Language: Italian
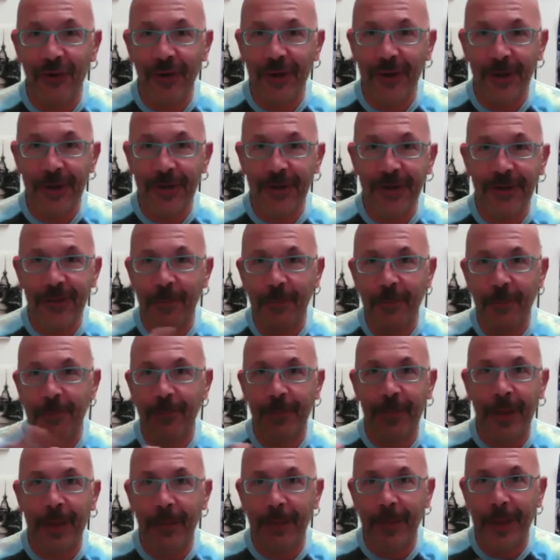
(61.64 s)
che
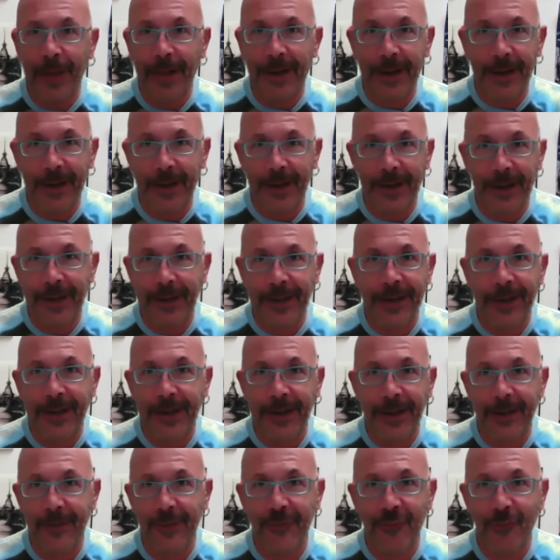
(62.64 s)
spalmarle e
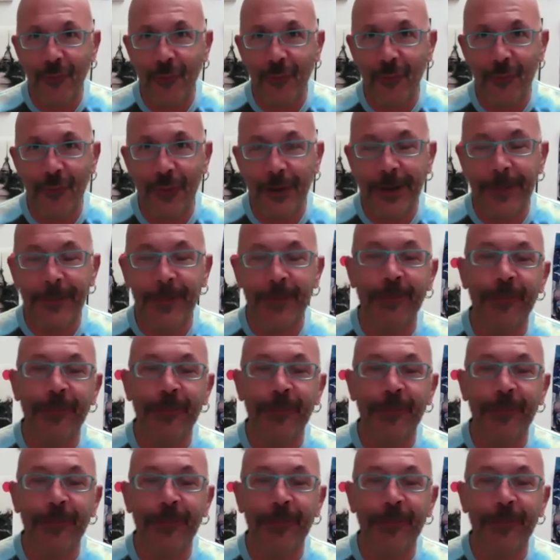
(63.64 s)
tirarne su una.